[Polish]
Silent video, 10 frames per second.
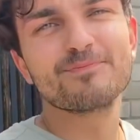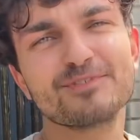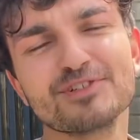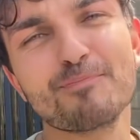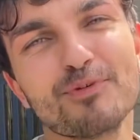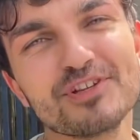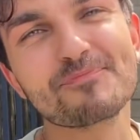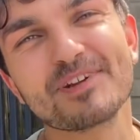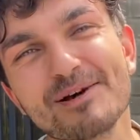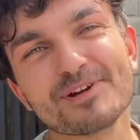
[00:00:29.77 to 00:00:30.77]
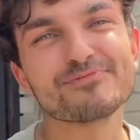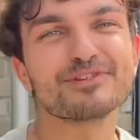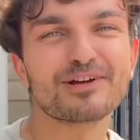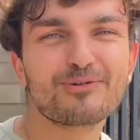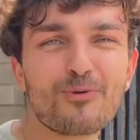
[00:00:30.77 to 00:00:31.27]
to się pójdziesz przebrać, bo
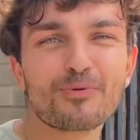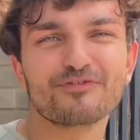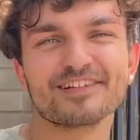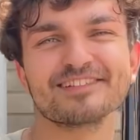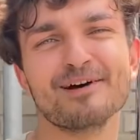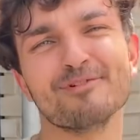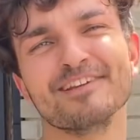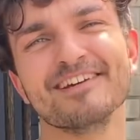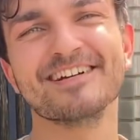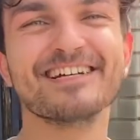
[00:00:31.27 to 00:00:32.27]
tak głupio w tej samej, nie?